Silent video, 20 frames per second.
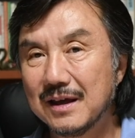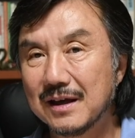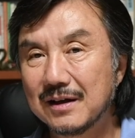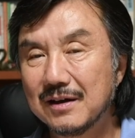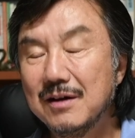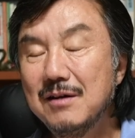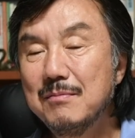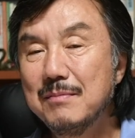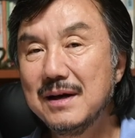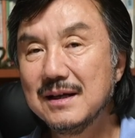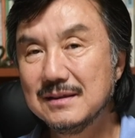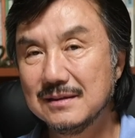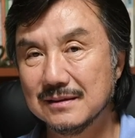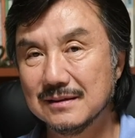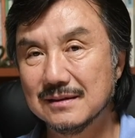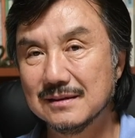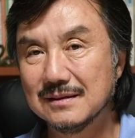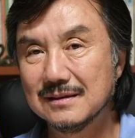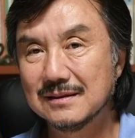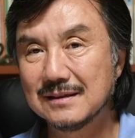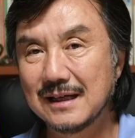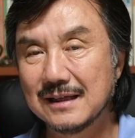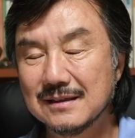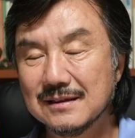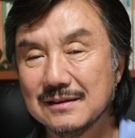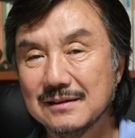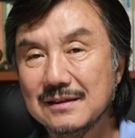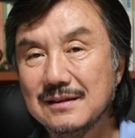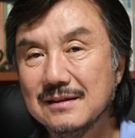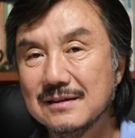걸맞은
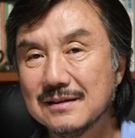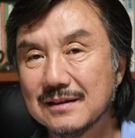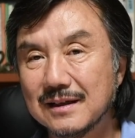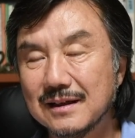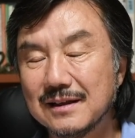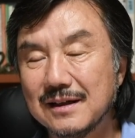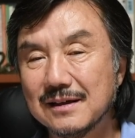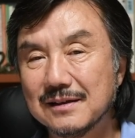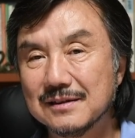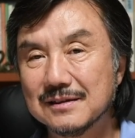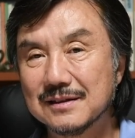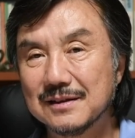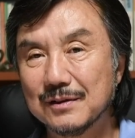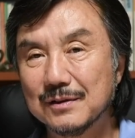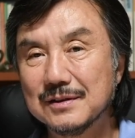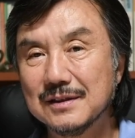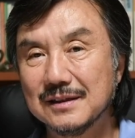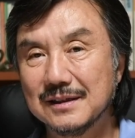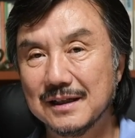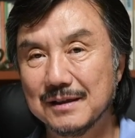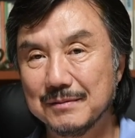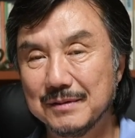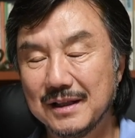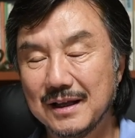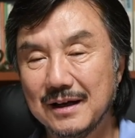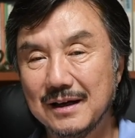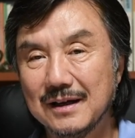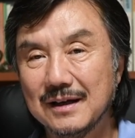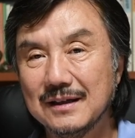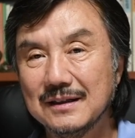사진을 찍게 될 것이라고 생각합니다.